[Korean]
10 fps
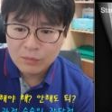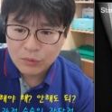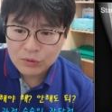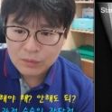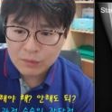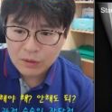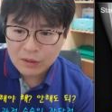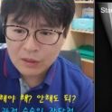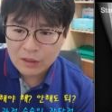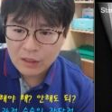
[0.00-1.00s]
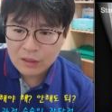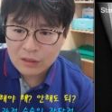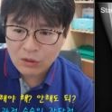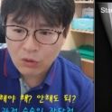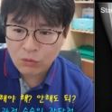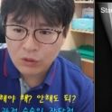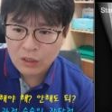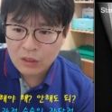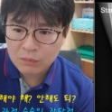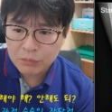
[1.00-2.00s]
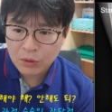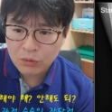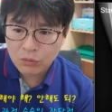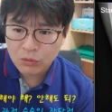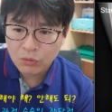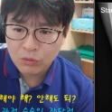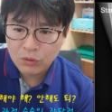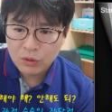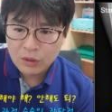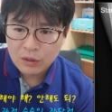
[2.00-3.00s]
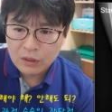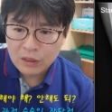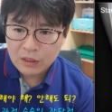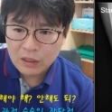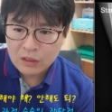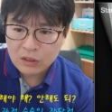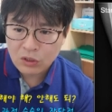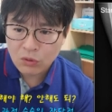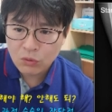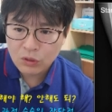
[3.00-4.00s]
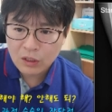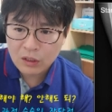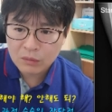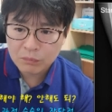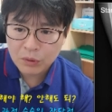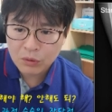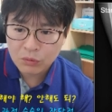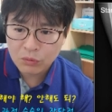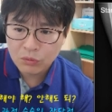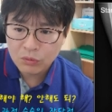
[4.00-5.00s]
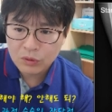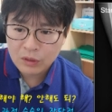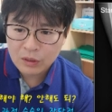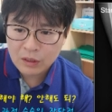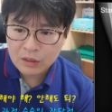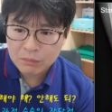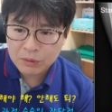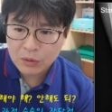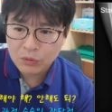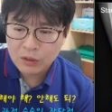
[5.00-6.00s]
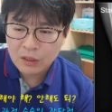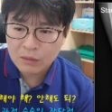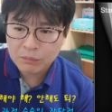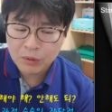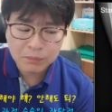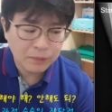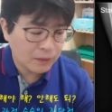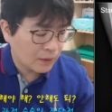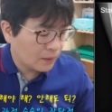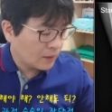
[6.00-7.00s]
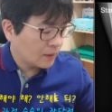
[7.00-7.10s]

보시면 이게 이제 거골이라는 뼈고 이게 이제 경골이라는 뼈고 이게 이제 비골이라는 뼈입니다.